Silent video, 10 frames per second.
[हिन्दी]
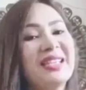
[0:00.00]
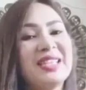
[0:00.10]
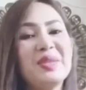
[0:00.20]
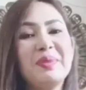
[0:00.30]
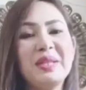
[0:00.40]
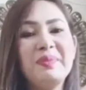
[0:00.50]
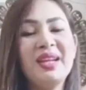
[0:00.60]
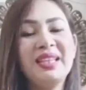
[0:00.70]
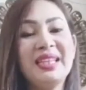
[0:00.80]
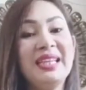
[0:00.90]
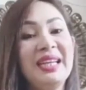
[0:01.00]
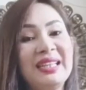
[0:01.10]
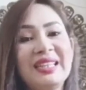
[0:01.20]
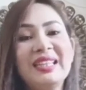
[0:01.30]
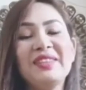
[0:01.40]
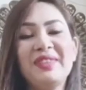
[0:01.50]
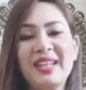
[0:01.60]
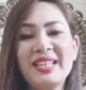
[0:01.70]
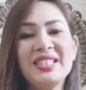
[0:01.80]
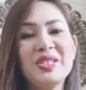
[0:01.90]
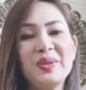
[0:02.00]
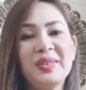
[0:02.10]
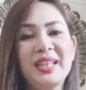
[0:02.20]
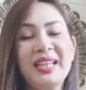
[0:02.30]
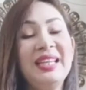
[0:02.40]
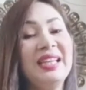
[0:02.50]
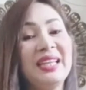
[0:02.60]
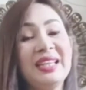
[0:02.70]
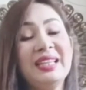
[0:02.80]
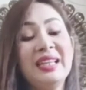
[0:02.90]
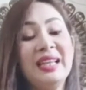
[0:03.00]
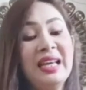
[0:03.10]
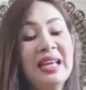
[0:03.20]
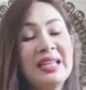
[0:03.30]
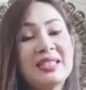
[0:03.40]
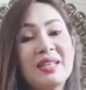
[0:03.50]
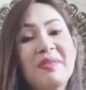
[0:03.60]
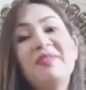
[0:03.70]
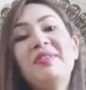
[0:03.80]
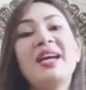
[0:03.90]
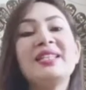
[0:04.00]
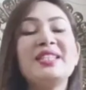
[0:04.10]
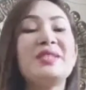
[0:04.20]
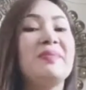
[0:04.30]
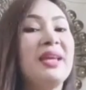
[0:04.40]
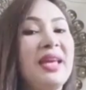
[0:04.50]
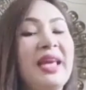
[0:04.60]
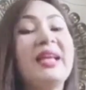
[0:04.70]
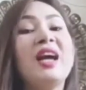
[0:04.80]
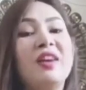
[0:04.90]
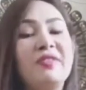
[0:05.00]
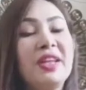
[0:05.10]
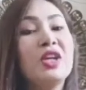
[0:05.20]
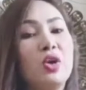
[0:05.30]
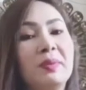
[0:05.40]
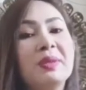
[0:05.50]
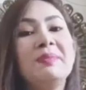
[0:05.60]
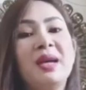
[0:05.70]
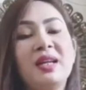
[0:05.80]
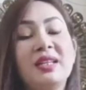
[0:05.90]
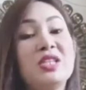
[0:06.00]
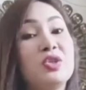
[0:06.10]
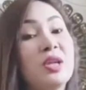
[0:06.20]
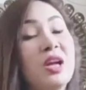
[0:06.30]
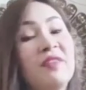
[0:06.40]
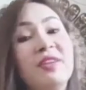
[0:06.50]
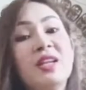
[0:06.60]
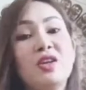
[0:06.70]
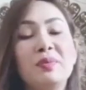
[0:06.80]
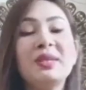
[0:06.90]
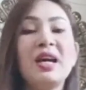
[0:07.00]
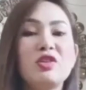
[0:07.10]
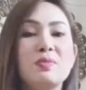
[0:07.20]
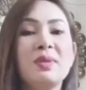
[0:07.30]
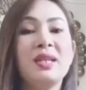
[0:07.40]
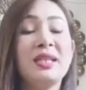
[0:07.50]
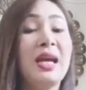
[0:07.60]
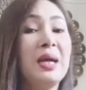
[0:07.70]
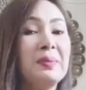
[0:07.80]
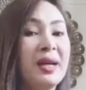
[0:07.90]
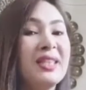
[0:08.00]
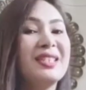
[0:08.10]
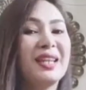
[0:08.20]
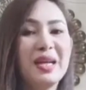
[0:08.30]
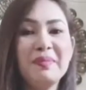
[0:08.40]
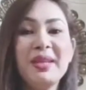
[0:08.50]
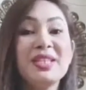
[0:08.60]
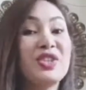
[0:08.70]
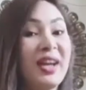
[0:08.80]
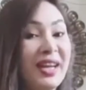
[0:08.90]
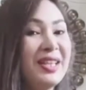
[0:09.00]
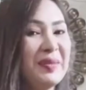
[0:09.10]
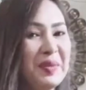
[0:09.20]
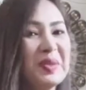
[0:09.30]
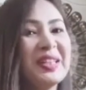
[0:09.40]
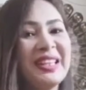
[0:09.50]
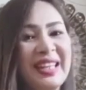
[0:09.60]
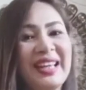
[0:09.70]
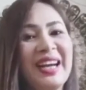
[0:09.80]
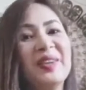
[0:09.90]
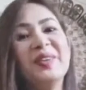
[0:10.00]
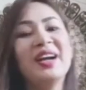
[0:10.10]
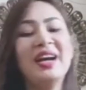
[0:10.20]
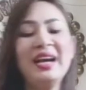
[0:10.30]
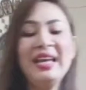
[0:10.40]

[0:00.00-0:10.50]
ऐसे तो मनी प्लांट के अलग अलग वेराइटीज़ होते हैं लेकिन सभी वेराइटीज़ में एक काफ़ी कॉमन प्लांट है जो काफ़ी कॉमन हाउस प्लांट है आप हर जगह में शायद आप लोग ने देखा होगा